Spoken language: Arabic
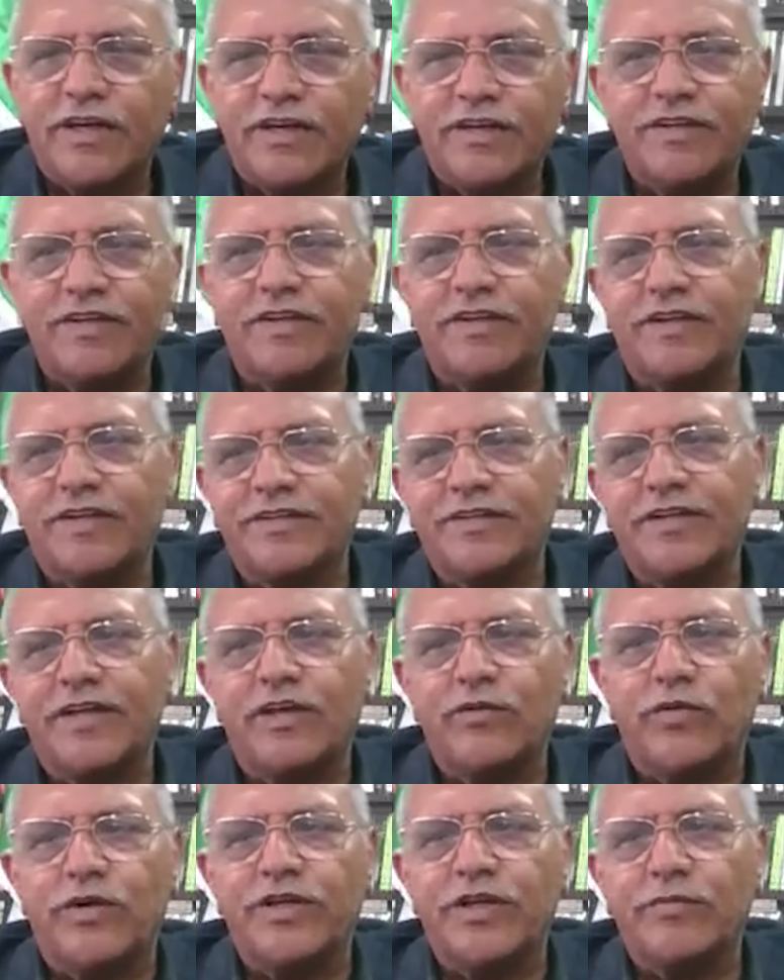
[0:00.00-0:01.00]
للاحتلال
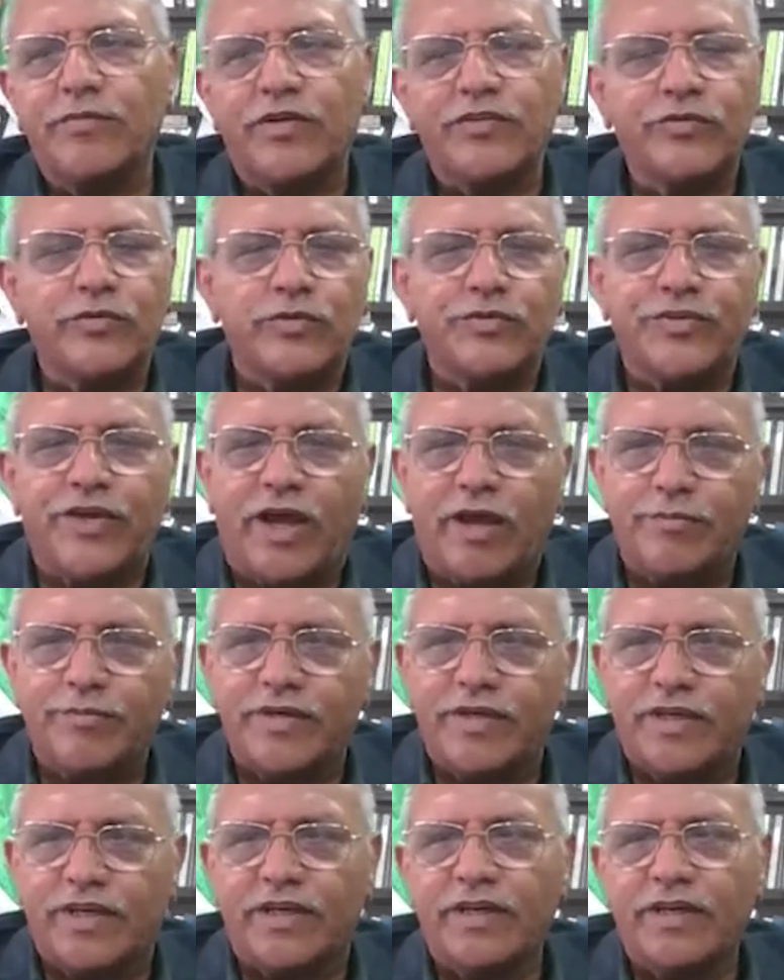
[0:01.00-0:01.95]
وانما سلطه عميله